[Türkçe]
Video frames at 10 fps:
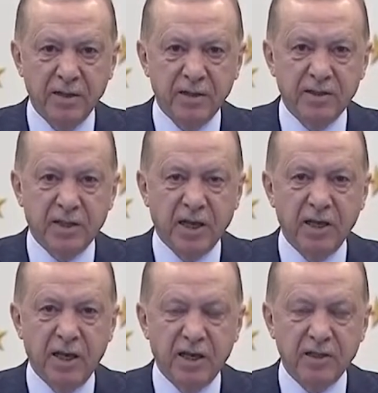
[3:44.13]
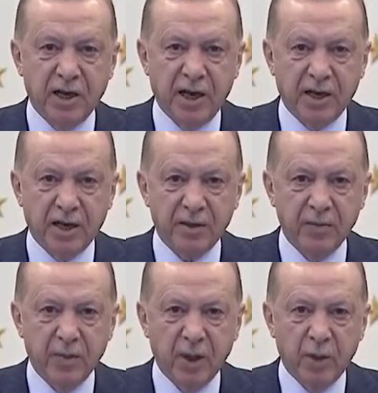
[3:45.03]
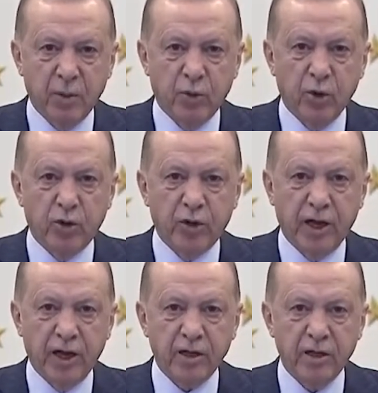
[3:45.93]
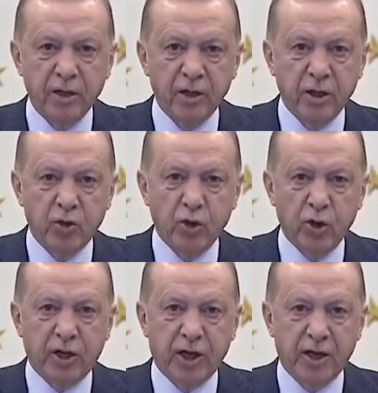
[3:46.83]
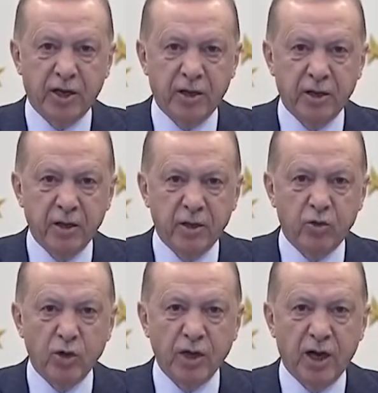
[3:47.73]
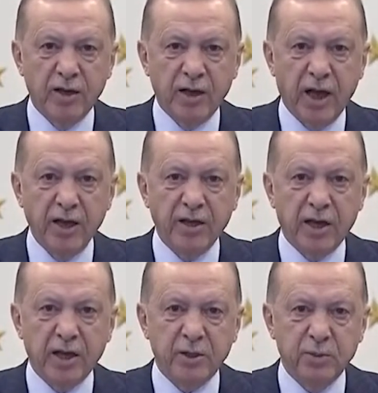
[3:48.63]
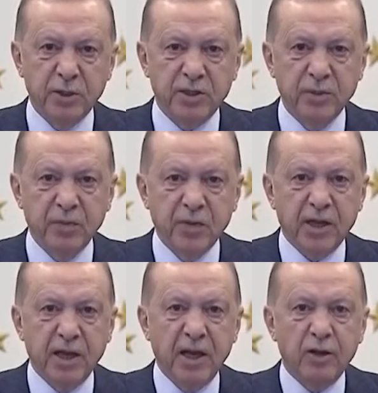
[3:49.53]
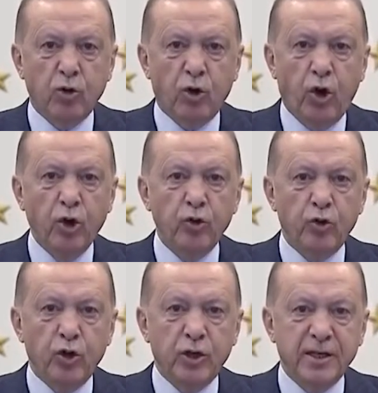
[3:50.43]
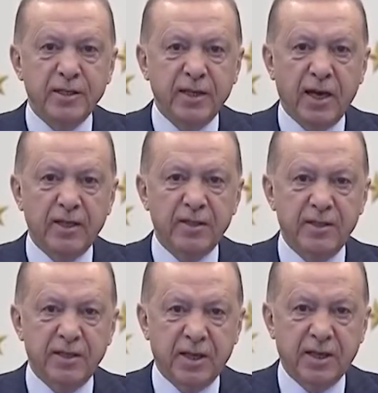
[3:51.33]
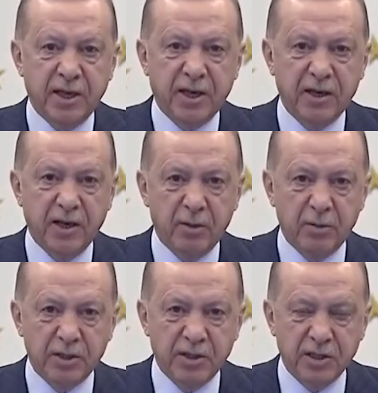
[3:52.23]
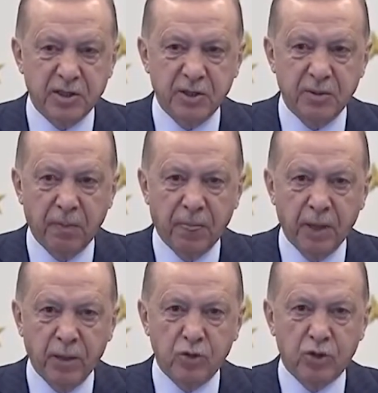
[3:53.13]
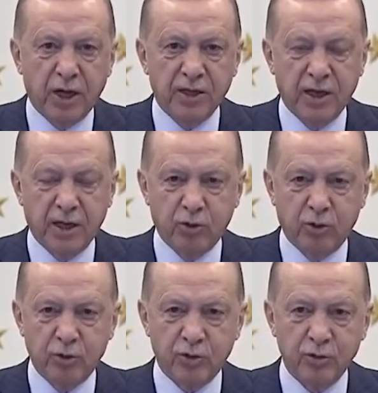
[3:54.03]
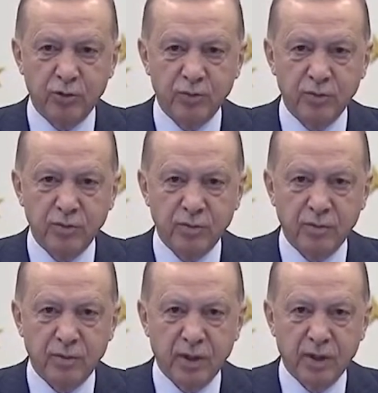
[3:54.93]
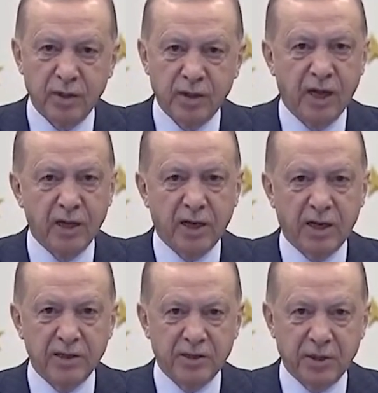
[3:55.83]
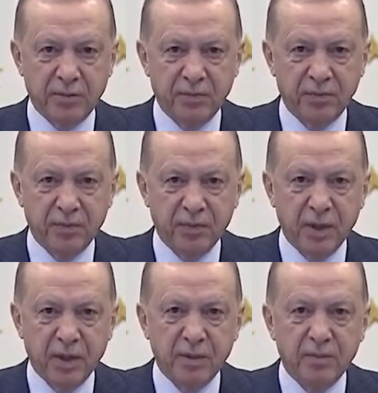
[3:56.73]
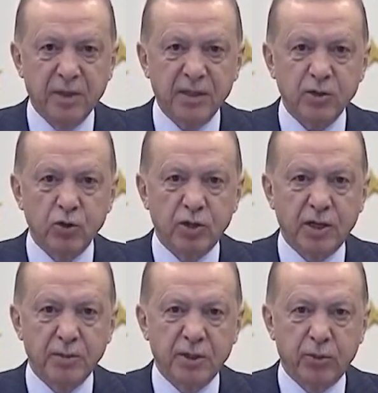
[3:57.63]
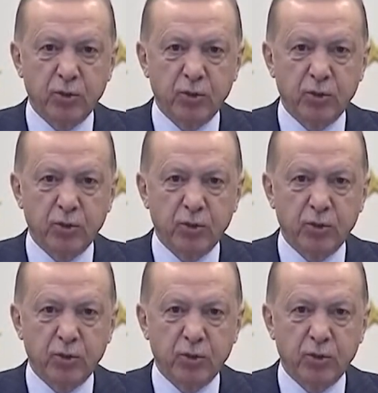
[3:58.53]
zenginleştirerek, büyüterek Türkiye'nin dünyanın en gelişmiş ilk 10 ülkesi arasındaki yerini alması için mücadele ediyoruz. Değerli kardeşlerim, biz ülkemizi